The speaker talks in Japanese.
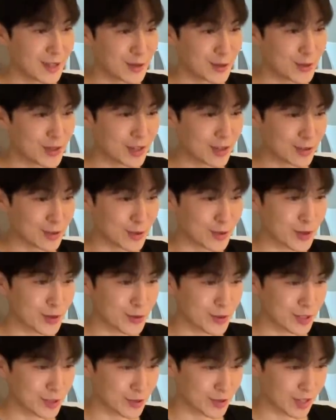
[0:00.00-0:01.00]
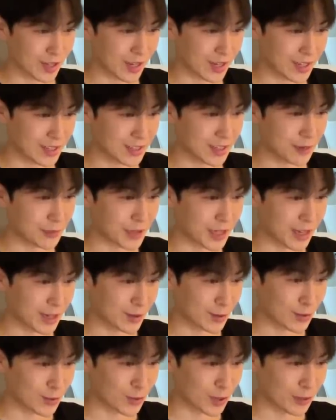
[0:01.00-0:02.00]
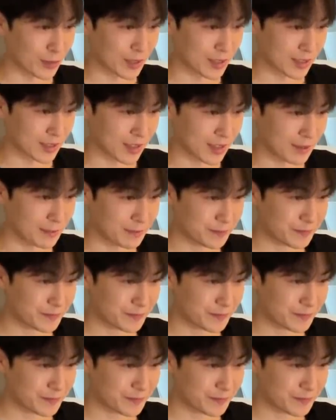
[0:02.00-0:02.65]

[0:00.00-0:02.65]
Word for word: とにかくそれを一緒に話してみたいと思いますね。